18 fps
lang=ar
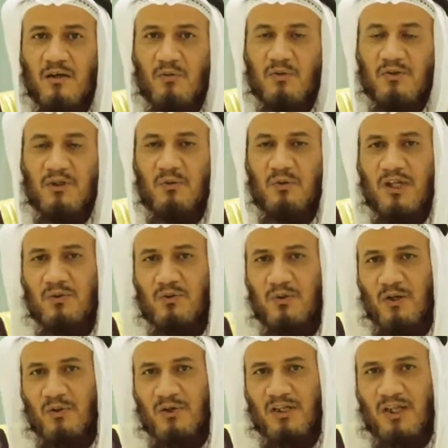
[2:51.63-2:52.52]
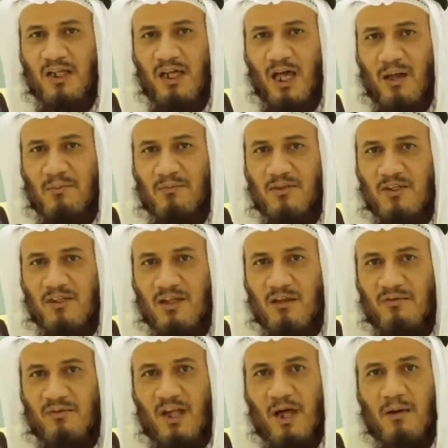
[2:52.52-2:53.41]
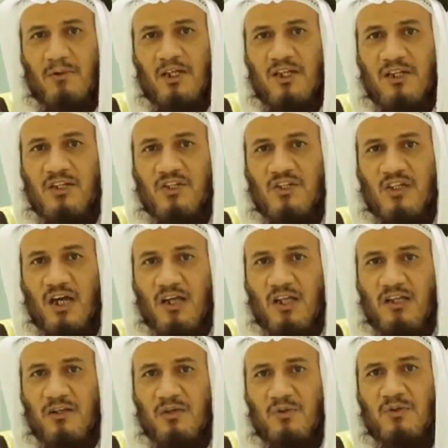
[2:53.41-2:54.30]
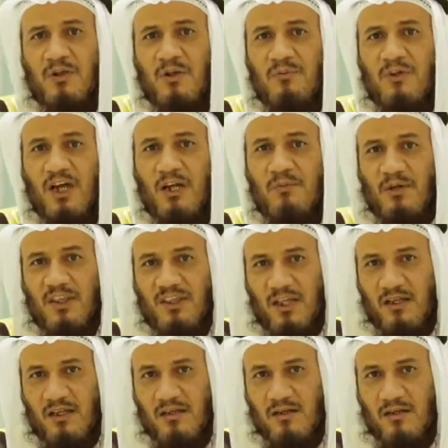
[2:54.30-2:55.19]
ودولتنا ولله الحمد في العمل الإنساني يضرب بها المثل